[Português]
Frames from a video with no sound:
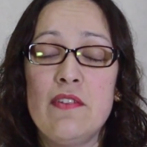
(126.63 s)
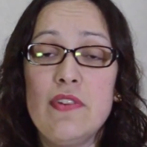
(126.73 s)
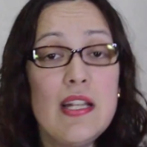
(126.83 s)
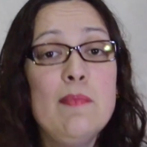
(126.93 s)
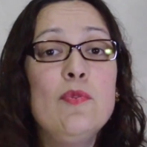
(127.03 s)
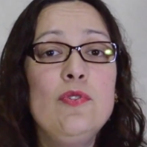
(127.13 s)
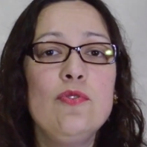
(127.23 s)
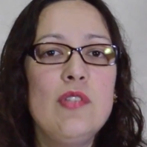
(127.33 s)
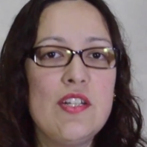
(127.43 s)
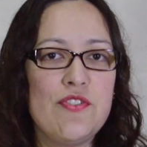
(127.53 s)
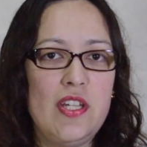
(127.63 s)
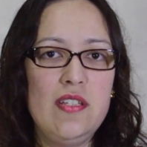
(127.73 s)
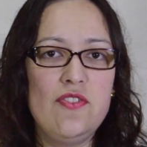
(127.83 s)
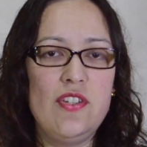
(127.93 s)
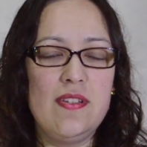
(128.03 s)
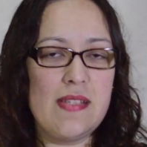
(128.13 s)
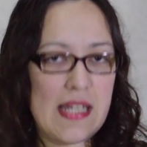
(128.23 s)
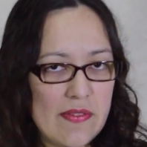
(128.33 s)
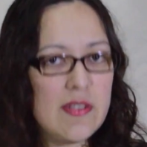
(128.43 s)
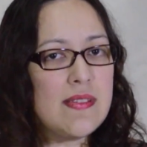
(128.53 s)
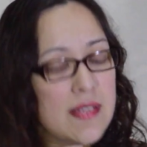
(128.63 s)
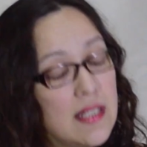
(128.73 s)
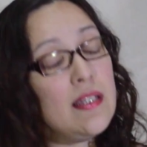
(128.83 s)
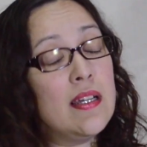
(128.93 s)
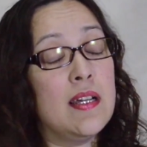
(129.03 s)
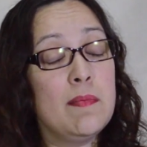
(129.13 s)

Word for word: fala muito da gente e serve sim